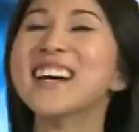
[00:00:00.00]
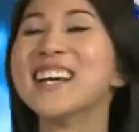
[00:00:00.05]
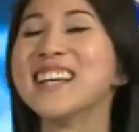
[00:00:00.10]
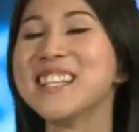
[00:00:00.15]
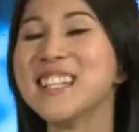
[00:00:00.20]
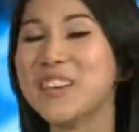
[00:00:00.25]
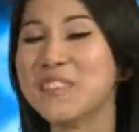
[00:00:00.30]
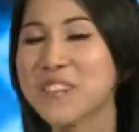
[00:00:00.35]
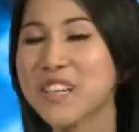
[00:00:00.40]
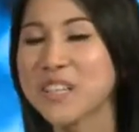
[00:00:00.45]

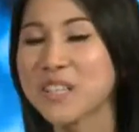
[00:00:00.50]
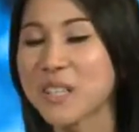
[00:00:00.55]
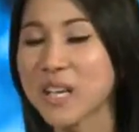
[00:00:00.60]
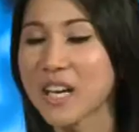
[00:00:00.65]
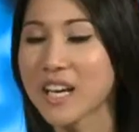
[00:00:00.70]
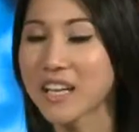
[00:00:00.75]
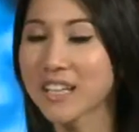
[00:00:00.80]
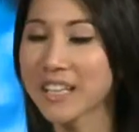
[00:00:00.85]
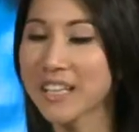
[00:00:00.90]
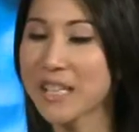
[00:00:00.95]
Dạ vâng.
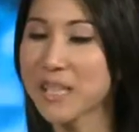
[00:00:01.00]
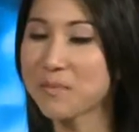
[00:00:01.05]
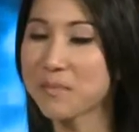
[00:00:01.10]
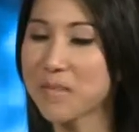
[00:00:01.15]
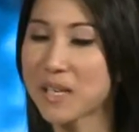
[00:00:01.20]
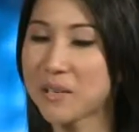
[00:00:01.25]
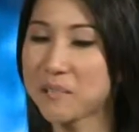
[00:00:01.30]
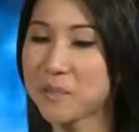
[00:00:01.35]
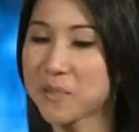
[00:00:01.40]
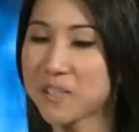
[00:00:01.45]
Khi
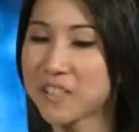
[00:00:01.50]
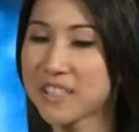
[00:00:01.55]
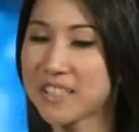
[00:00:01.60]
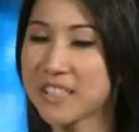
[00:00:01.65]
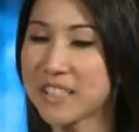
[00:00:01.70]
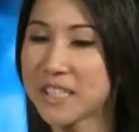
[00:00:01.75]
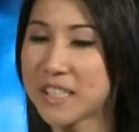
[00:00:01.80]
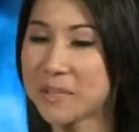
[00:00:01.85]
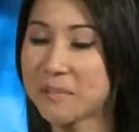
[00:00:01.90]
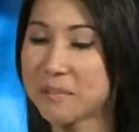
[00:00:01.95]
mà một
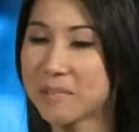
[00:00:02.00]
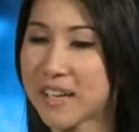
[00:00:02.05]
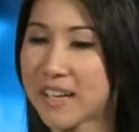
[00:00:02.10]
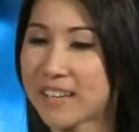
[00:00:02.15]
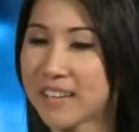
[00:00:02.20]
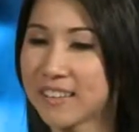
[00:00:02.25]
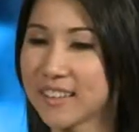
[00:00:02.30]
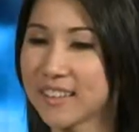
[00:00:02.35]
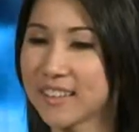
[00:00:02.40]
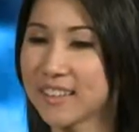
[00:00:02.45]
người
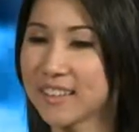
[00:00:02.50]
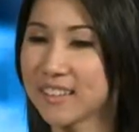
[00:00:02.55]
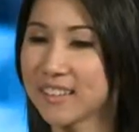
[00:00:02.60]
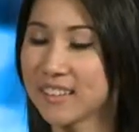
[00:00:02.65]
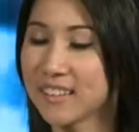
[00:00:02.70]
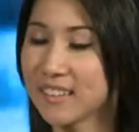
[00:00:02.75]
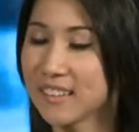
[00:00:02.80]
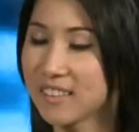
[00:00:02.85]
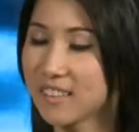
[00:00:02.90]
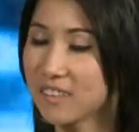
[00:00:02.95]
mà
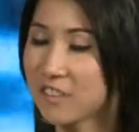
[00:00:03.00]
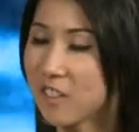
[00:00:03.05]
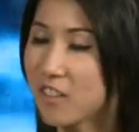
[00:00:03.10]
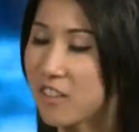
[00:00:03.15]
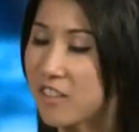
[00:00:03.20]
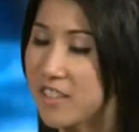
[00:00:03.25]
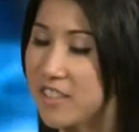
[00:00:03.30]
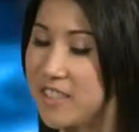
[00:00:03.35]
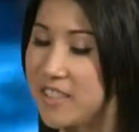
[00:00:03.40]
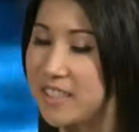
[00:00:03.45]

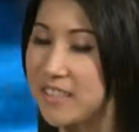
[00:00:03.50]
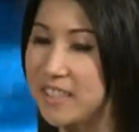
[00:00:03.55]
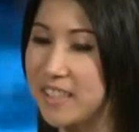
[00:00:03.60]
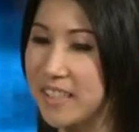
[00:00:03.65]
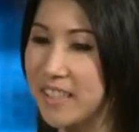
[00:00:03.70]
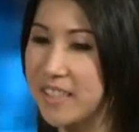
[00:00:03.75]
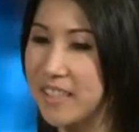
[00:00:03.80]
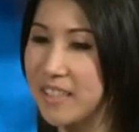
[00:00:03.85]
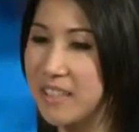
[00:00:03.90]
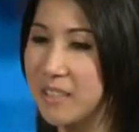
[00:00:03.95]
có những
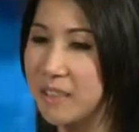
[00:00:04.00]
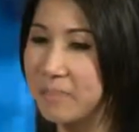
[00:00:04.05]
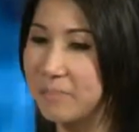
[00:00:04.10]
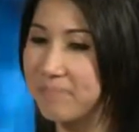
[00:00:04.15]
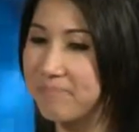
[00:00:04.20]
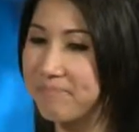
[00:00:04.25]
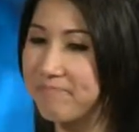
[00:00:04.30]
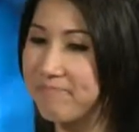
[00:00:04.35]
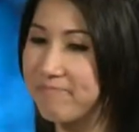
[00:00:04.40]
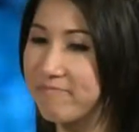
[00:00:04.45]
cái
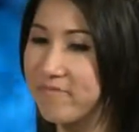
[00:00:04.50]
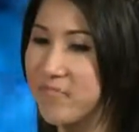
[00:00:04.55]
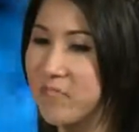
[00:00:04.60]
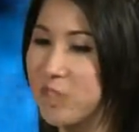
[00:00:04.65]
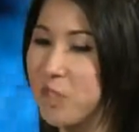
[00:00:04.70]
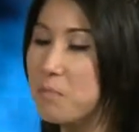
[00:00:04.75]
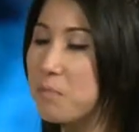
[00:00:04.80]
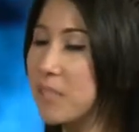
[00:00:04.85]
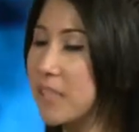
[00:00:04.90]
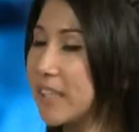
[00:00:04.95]

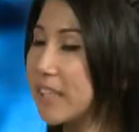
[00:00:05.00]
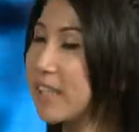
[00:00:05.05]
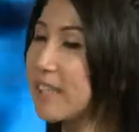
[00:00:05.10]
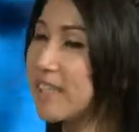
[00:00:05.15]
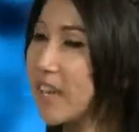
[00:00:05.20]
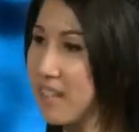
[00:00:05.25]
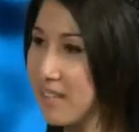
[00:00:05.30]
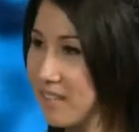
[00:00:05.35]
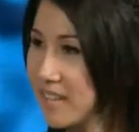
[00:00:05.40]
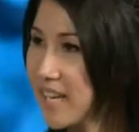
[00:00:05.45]
lúc mà người ta
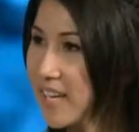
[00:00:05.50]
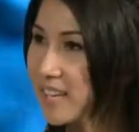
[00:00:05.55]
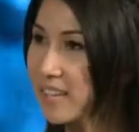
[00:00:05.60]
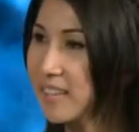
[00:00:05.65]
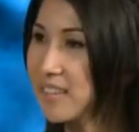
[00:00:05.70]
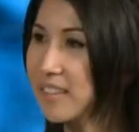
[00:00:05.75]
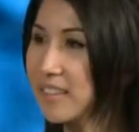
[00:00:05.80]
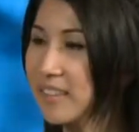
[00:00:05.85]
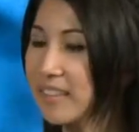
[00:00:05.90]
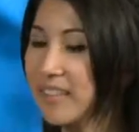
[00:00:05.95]
giận
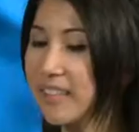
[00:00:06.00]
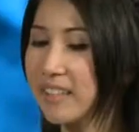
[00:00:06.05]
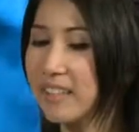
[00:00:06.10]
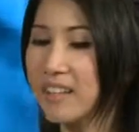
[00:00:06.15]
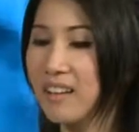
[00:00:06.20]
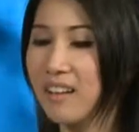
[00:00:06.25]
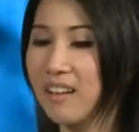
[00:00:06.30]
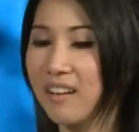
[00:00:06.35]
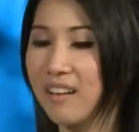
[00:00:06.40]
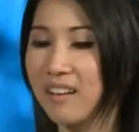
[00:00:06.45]
lên á,
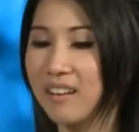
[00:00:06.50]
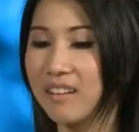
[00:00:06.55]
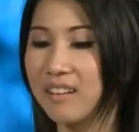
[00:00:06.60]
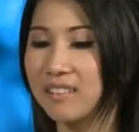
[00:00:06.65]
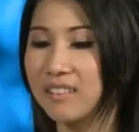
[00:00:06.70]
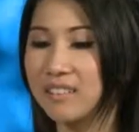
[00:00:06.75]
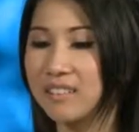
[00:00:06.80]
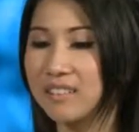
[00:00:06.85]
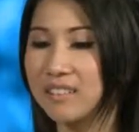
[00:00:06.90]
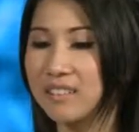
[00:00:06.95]
thì
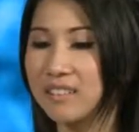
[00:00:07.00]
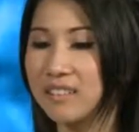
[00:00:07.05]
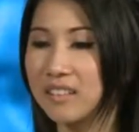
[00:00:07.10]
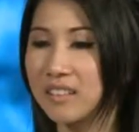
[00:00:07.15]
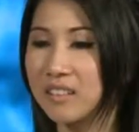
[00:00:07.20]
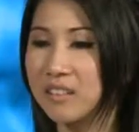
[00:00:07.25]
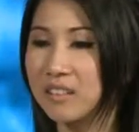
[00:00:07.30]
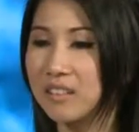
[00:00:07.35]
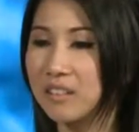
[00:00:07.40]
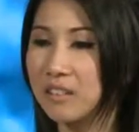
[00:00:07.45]

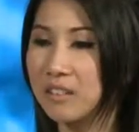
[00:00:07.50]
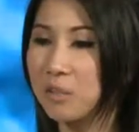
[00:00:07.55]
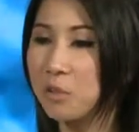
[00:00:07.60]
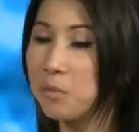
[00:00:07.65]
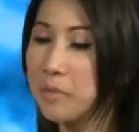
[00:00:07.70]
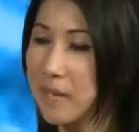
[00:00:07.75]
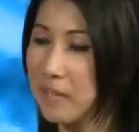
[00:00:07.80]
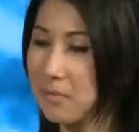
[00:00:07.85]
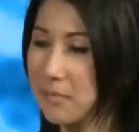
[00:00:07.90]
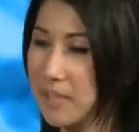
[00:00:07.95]

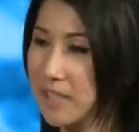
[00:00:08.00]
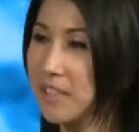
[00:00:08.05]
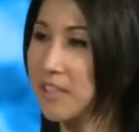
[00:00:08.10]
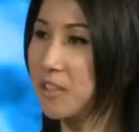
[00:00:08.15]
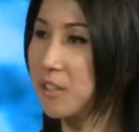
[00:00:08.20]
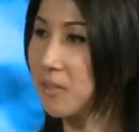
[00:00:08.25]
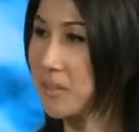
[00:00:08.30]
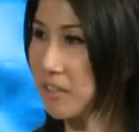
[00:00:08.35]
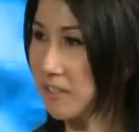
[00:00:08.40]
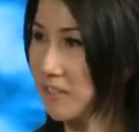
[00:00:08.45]
lúc nào bình
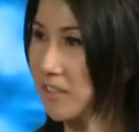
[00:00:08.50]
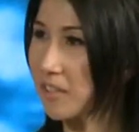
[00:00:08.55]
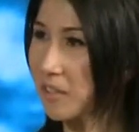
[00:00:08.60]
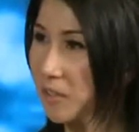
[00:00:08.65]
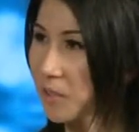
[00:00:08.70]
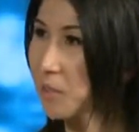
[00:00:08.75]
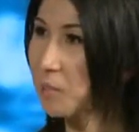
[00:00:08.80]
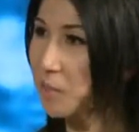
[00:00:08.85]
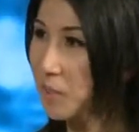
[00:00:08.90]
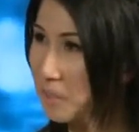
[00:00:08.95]
thường, lúc nào là
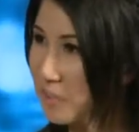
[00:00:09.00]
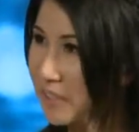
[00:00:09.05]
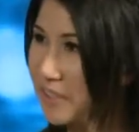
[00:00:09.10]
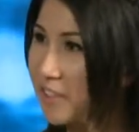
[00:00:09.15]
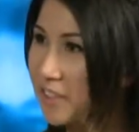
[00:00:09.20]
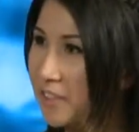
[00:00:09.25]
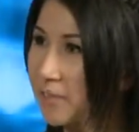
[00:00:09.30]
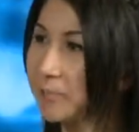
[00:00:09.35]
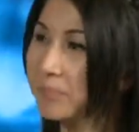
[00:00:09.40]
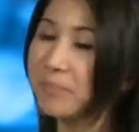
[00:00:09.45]
không có bình thường.